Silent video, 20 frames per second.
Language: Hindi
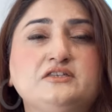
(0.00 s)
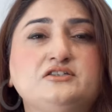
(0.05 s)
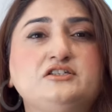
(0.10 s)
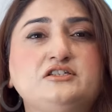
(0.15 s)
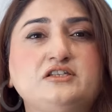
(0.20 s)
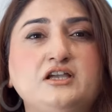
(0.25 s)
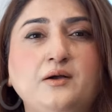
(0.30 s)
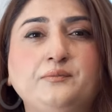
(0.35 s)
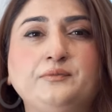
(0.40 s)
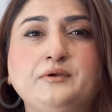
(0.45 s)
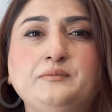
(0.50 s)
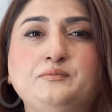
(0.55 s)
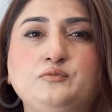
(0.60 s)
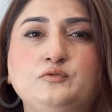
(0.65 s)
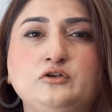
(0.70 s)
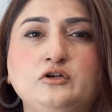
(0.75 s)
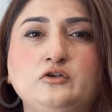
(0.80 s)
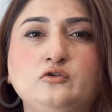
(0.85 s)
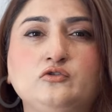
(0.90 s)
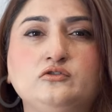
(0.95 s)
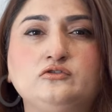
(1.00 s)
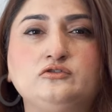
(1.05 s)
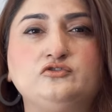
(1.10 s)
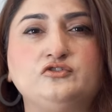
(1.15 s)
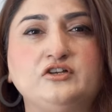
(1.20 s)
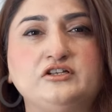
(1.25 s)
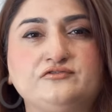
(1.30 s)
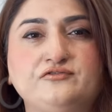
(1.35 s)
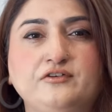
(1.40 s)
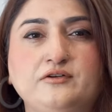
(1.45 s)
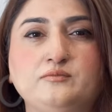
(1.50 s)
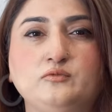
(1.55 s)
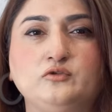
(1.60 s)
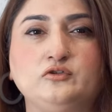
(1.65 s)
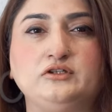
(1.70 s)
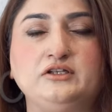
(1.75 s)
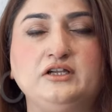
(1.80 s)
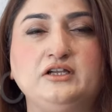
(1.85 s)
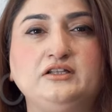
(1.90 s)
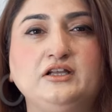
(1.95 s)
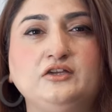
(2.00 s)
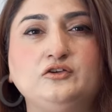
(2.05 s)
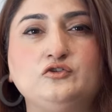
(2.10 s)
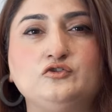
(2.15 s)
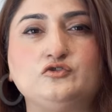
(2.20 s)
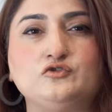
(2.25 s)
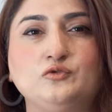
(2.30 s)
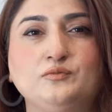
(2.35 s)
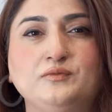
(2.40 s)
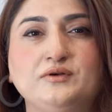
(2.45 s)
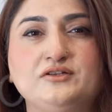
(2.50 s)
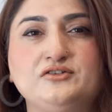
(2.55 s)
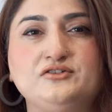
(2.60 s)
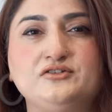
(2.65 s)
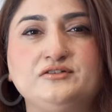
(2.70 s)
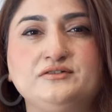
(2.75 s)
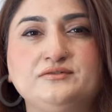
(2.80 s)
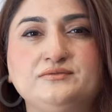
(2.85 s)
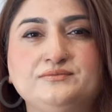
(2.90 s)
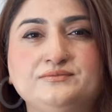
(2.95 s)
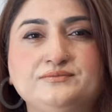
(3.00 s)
जिससे आपकी पूरी लुक ट्रांसफॉर्म होती है थैंक यू सो मच